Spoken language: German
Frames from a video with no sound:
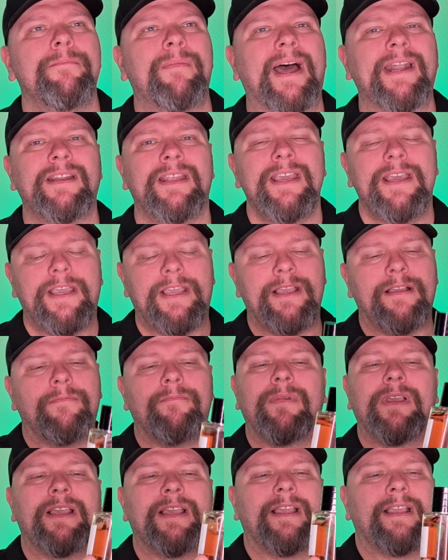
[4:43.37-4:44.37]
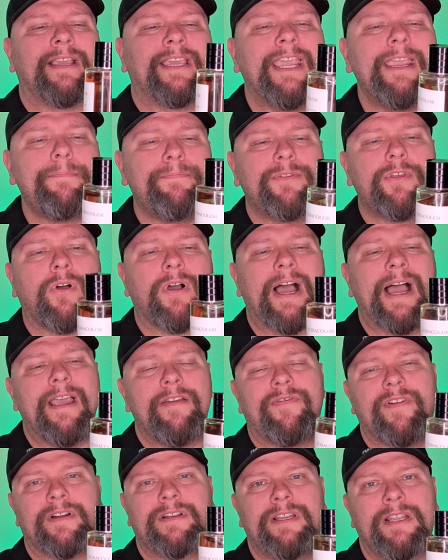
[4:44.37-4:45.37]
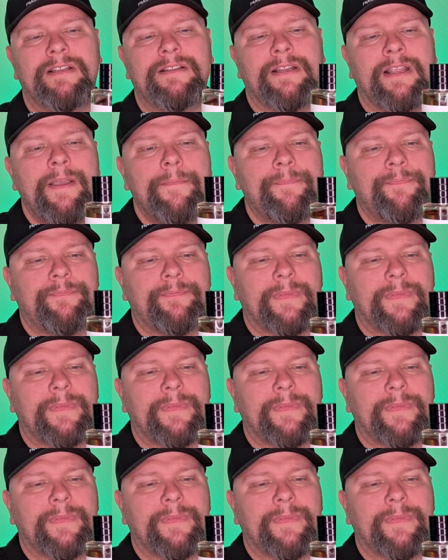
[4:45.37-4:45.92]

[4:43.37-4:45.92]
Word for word: man, gebt doch einfach den,